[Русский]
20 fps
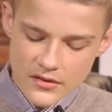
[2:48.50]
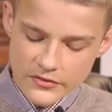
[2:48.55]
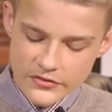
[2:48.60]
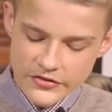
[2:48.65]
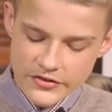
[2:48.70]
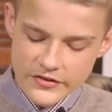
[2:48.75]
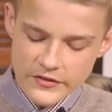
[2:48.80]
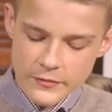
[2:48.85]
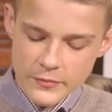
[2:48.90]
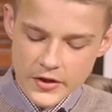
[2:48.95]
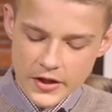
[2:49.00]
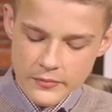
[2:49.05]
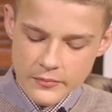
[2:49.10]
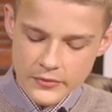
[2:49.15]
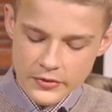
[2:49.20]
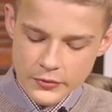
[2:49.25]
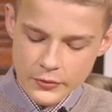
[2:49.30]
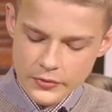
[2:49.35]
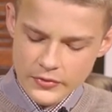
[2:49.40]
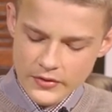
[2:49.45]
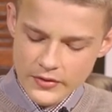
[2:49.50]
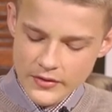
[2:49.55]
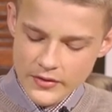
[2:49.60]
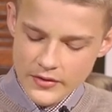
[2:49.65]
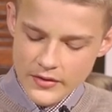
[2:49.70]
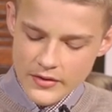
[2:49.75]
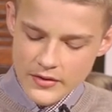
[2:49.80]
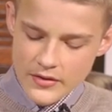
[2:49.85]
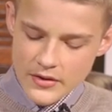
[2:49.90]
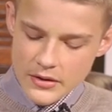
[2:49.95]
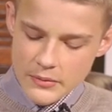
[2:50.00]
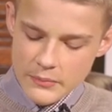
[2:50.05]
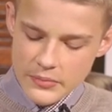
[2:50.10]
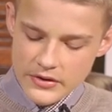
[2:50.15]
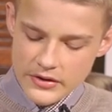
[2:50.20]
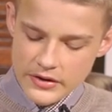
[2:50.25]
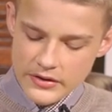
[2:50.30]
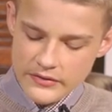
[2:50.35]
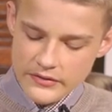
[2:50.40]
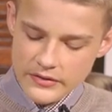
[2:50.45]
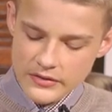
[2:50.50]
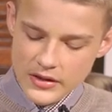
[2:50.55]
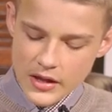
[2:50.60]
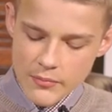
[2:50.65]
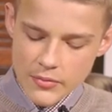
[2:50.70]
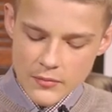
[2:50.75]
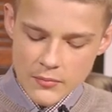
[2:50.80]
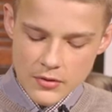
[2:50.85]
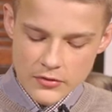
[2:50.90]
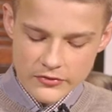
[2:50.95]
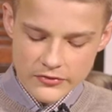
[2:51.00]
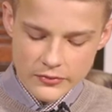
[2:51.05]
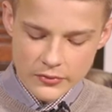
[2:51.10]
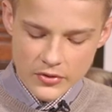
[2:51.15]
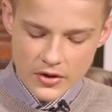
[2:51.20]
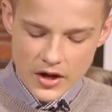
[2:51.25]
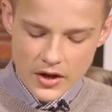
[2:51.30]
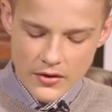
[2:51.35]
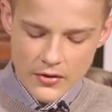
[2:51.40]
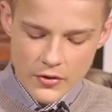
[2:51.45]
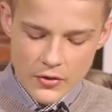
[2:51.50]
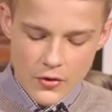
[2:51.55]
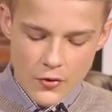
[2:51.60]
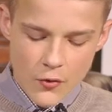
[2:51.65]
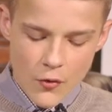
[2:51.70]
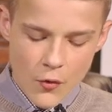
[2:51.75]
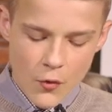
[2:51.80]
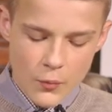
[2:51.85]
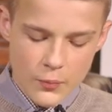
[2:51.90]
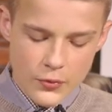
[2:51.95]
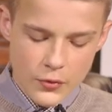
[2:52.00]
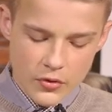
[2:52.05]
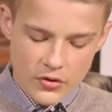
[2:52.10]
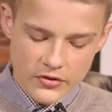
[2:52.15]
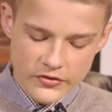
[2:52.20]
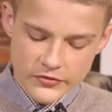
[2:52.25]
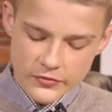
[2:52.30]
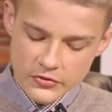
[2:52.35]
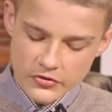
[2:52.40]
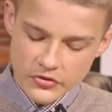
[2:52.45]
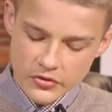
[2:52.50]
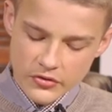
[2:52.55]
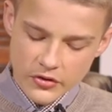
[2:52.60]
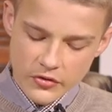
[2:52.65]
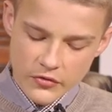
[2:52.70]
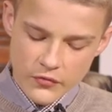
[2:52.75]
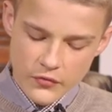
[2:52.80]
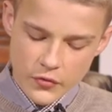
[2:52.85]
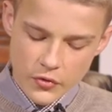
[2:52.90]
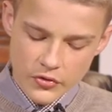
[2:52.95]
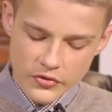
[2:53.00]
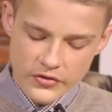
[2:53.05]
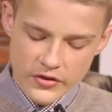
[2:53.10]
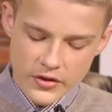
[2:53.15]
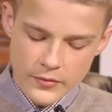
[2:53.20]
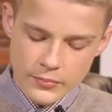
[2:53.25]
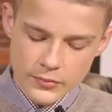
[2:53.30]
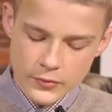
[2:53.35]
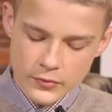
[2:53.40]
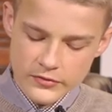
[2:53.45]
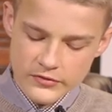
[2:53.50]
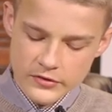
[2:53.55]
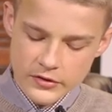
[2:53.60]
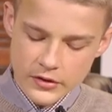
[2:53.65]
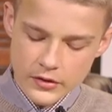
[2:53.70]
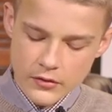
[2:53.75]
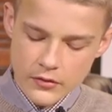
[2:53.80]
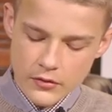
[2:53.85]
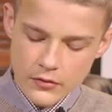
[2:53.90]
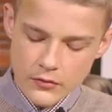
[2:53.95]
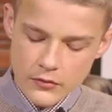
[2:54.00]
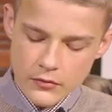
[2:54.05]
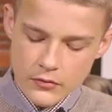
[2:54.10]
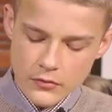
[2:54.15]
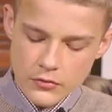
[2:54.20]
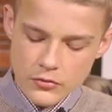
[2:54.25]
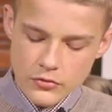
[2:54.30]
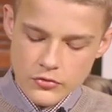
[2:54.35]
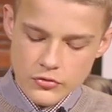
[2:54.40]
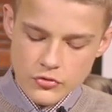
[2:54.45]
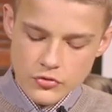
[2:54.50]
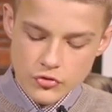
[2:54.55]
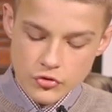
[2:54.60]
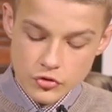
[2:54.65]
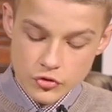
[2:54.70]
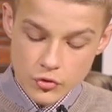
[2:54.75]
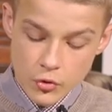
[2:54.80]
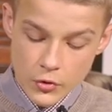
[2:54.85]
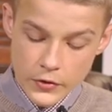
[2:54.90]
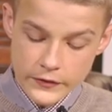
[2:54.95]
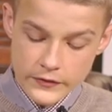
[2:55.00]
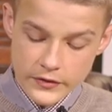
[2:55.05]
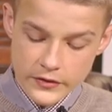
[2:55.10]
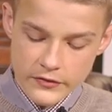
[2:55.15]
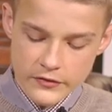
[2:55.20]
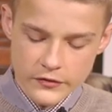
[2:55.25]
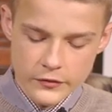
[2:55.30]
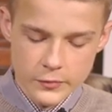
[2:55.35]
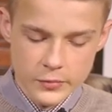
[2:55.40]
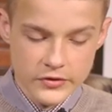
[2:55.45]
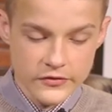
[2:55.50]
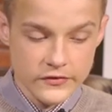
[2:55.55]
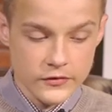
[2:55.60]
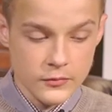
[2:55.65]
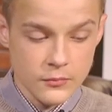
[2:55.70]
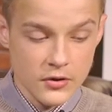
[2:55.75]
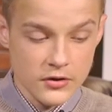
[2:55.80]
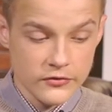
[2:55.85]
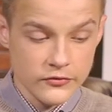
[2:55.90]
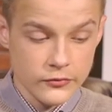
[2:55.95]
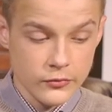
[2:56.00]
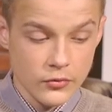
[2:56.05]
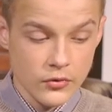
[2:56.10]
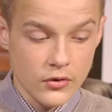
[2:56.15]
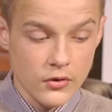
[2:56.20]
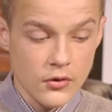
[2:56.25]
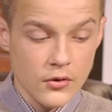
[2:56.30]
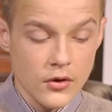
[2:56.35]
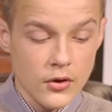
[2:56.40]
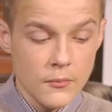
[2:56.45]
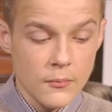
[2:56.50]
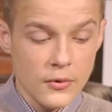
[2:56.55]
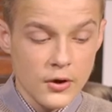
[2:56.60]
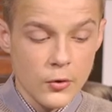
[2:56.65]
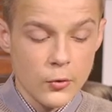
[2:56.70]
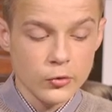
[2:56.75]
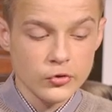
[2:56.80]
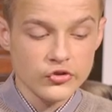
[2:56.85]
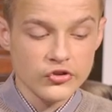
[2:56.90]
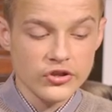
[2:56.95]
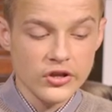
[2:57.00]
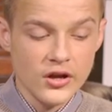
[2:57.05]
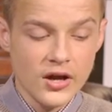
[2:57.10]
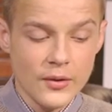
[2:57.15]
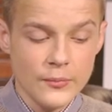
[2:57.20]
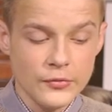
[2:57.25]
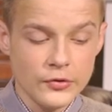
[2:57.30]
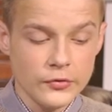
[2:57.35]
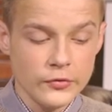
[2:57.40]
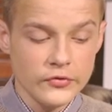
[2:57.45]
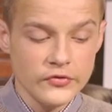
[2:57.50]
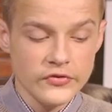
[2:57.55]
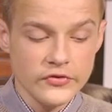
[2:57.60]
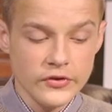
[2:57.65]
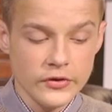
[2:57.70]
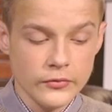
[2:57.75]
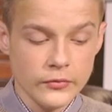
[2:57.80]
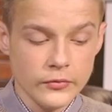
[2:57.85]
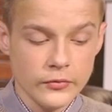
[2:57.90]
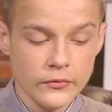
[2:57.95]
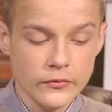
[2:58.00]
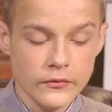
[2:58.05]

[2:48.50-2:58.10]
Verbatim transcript: Через пять минут передние лапы барсука уперлись во что-то твердое и плоское. «Что это?» – спросил барсук. «Похоже на каменную стену».